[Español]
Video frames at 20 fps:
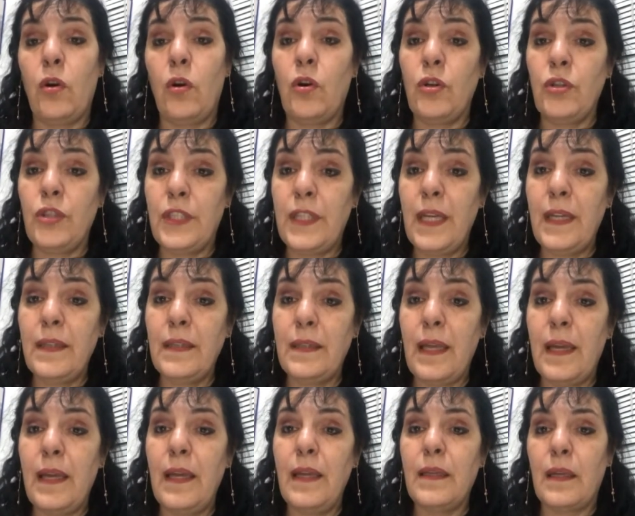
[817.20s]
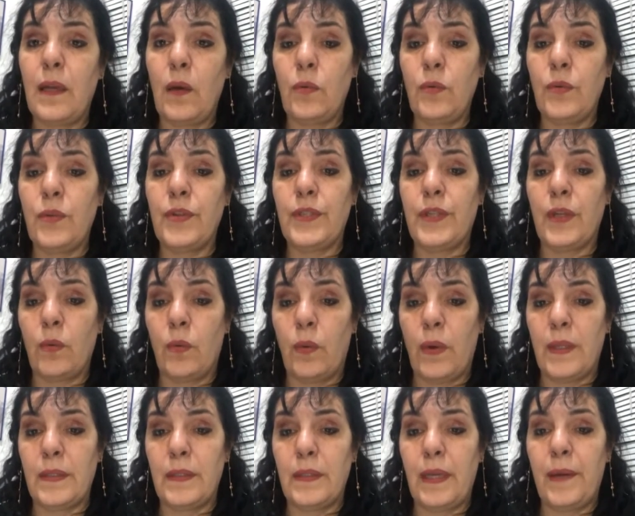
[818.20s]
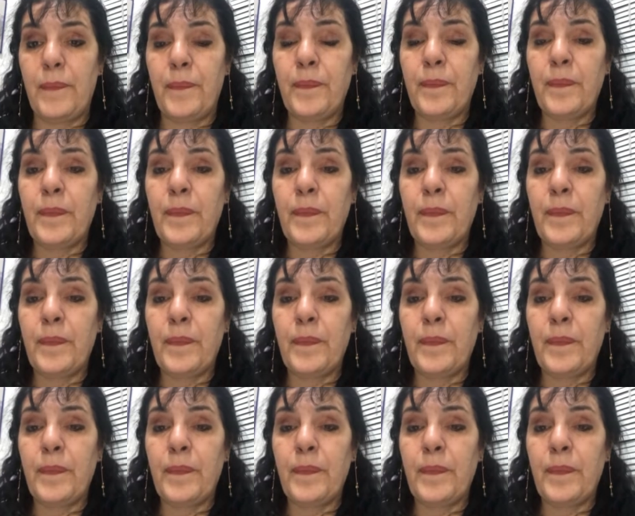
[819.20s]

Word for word: 80 que 1,50.